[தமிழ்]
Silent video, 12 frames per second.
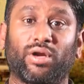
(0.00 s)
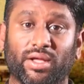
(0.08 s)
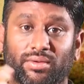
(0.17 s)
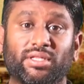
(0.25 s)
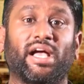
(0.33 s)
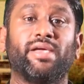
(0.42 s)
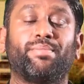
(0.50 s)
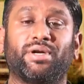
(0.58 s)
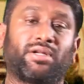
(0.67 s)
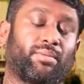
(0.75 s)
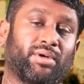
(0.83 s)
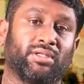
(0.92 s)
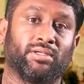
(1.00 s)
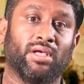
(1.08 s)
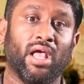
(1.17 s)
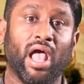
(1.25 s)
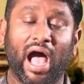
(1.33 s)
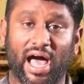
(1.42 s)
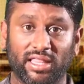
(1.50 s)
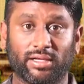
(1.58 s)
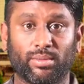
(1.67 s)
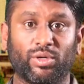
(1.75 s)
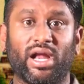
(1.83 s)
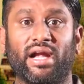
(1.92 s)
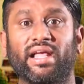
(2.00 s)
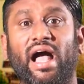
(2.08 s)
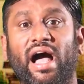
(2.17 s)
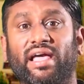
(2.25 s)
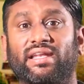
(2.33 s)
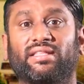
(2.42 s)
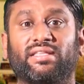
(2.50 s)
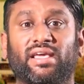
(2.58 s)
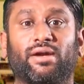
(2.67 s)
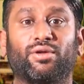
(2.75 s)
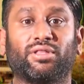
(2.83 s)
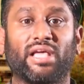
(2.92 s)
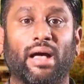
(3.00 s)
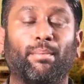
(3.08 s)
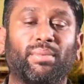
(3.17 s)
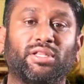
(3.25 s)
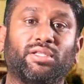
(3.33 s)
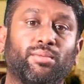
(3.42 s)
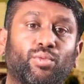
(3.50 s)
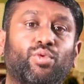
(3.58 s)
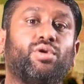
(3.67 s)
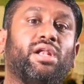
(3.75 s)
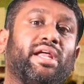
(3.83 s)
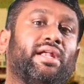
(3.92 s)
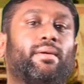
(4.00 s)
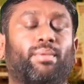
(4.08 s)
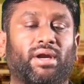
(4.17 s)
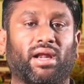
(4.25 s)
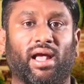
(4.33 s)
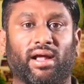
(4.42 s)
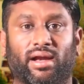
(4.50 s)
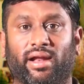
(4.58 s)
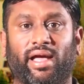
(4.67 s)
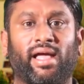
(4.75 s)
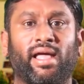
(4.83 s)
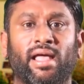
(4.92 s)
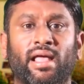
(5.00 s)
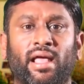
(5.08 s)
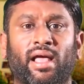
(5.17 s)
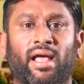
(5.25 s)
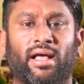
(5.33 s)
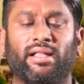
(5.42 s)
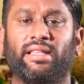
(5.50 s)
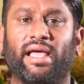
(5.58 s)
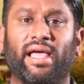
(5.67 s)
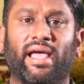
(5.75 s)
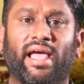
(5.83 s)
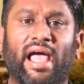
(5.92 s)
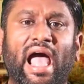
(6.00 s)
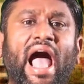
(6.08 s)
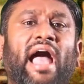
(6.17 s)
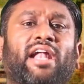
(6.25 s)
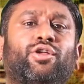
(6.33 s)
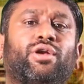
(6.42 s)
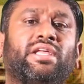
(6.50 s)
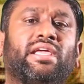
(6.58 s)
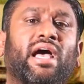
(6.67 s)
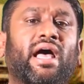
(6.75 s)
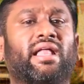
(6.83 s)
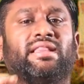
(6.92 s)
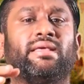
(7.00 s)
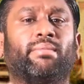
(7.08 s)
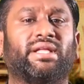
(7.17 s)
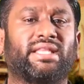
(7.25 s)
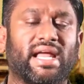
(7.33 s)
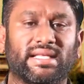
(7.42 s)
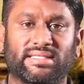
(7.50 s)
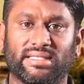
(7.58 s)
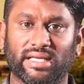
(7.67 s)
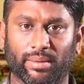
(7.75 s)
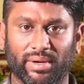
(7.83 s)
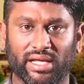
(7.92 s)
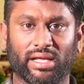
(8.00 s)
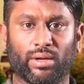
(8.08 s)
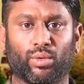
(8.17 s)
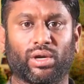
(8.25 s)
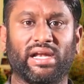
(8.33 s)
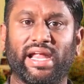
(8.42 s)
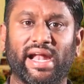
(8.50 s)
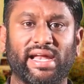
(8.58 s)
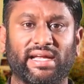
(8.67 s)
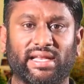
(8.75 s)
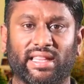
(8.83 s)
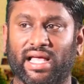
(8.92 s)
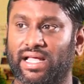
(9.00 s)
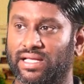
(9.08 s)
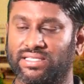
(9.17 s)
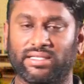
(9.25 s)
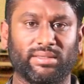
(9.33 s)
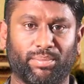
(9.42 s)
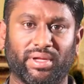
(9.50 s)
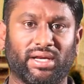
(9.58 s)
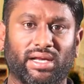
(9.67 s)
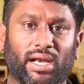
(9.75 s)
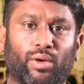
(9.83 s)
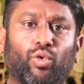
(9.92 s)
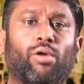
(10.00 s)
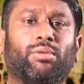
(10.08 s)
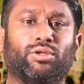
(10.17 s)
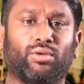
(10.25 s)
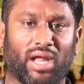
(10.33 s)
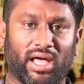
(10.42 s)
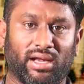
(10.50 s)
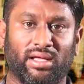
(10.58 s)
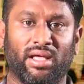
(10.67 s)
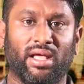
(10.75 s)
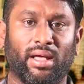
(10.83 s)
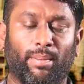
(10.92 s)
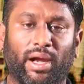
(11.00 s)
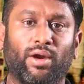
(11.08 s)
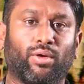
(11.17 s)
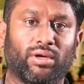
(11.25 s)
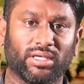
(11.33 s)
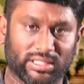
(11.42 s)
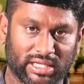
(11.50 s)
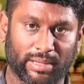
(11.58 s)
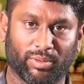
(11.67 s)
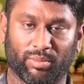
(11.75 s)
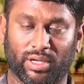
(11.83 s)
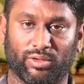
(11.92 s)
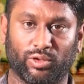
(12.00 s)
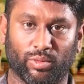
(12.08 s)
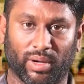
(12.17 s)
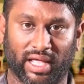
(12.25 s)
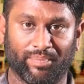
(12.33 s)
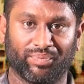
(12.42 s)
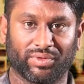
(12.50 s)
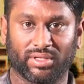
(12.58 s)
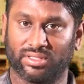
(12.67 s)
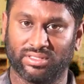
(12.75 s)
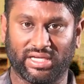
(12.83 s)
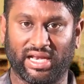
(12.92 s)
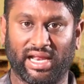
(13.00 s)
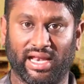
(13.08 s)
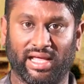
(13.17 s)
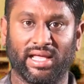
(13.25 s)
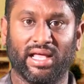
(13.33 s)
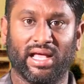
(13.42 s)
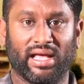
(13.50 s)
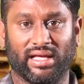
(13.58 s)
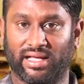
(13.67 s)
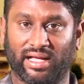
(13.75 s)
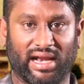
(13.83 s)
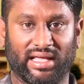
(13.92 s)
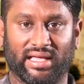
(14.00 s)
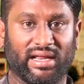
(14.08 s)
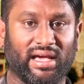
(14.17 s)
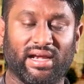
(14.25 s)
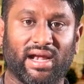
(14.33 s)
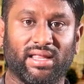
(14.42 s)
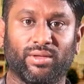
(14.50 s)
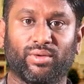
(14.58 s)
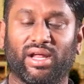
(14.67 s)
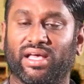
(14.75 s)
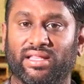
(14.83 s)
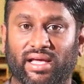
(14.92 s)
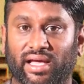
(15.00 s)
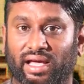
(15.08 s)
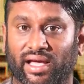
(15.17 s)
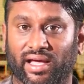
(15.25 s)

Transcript: கோட்டை வந்து கைப்பற்றப்படுது அதுக்கு முன்னாடி ஆயிரத்தி எழுநூற்றி ஐம்பத்தி மூணில் என்ன பண்ணுறாங்கன்னா இந்த ஆண்டோனியா தி மதராசி அப்படிங்கிற ஒரு லேடிகிட்ட தான் இப்போ இருக்கிற ஓமந்தூரார் பல்நோக்கு சிறப்பு மருத்துவமனை சென்னையில் கலைஞர் கருணாநிதி கூட அதை